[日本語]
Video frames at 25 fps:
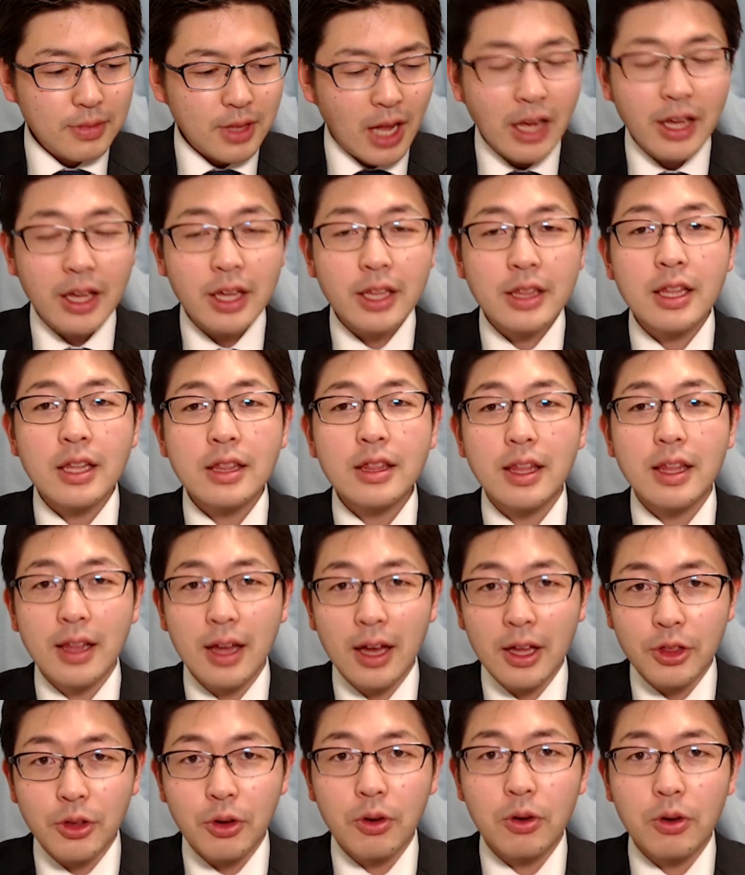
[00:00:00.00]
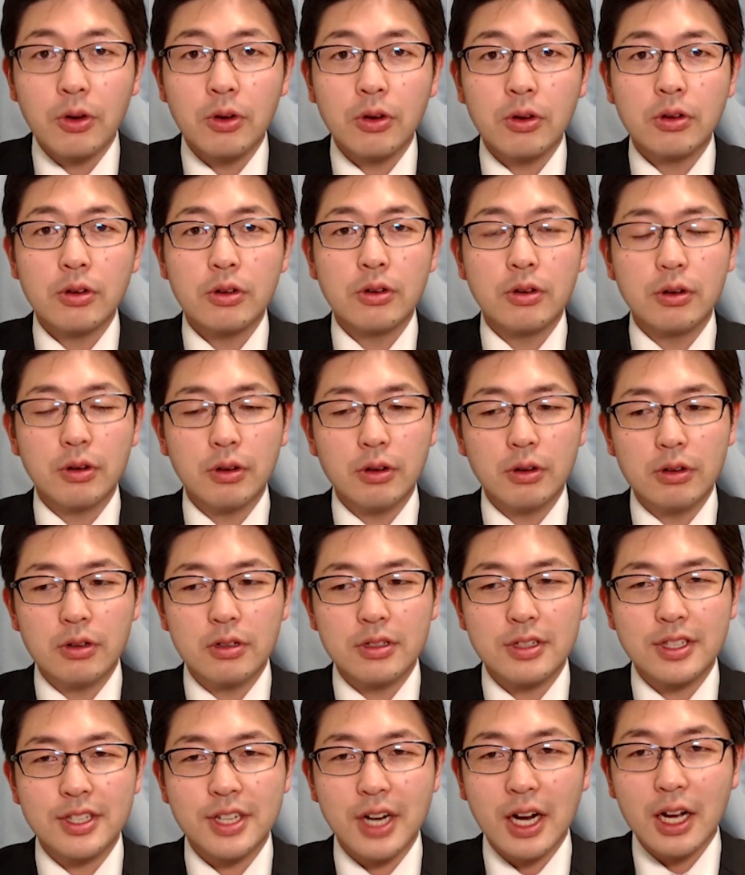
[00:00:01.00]
大変だったな、
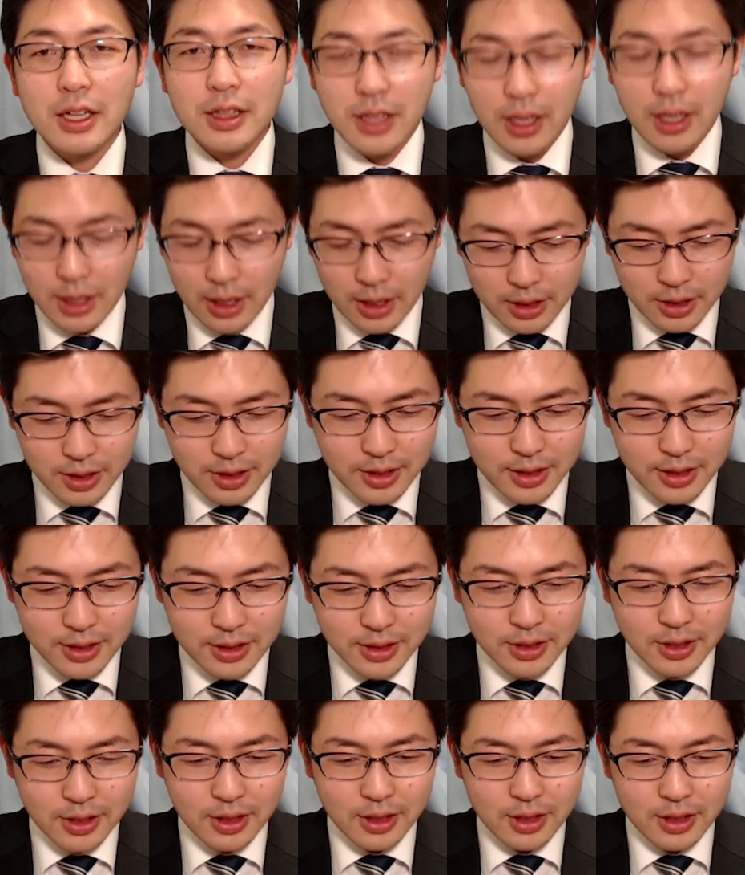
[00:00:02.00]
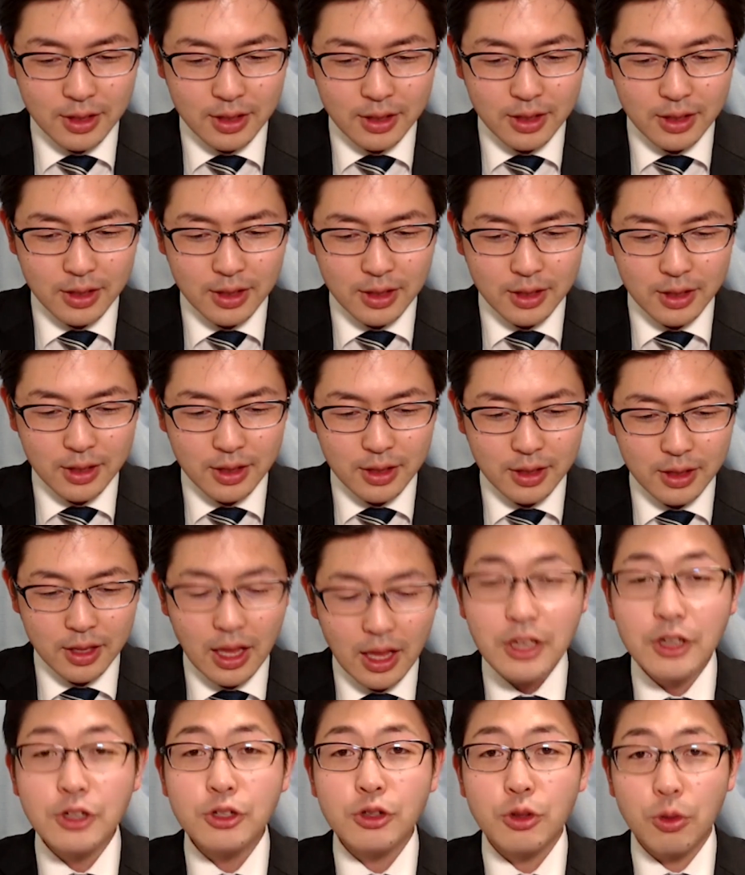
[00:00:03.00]
辛かったな、っ
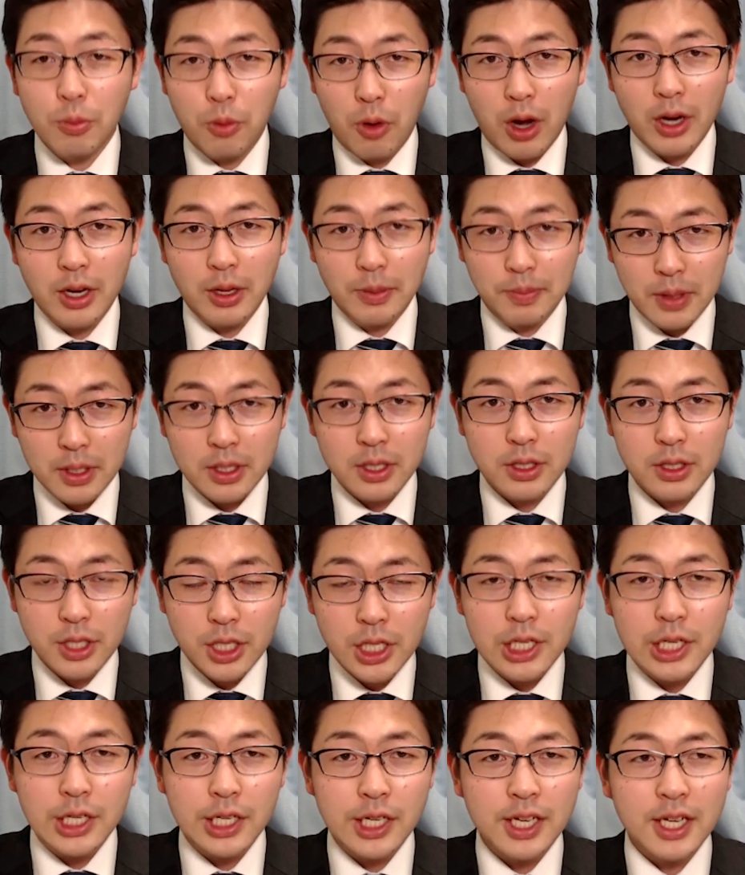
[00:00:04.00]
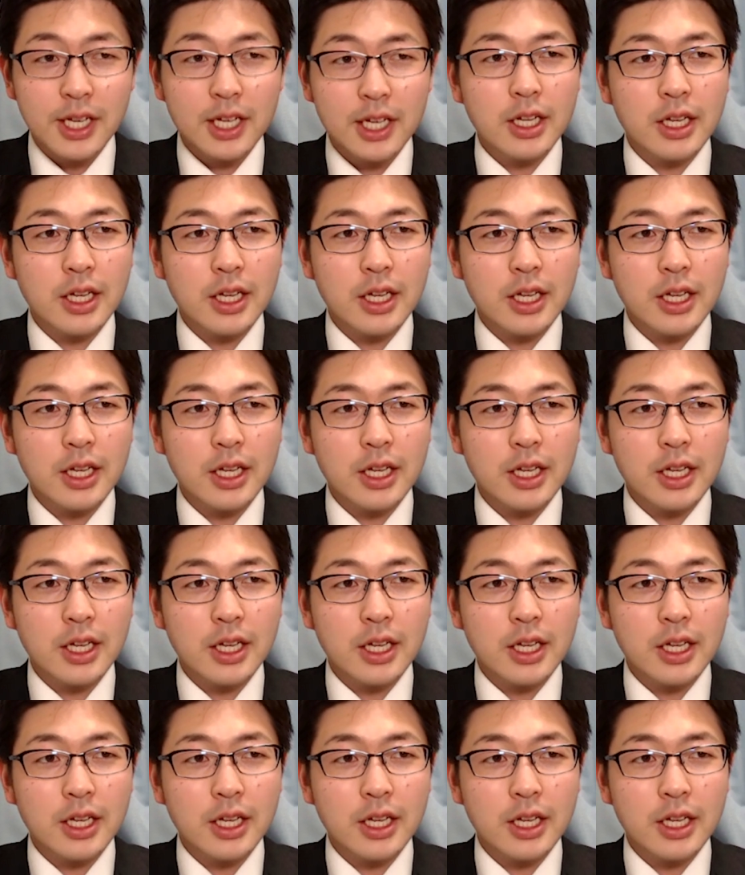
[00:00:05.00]
ていうのもありますし、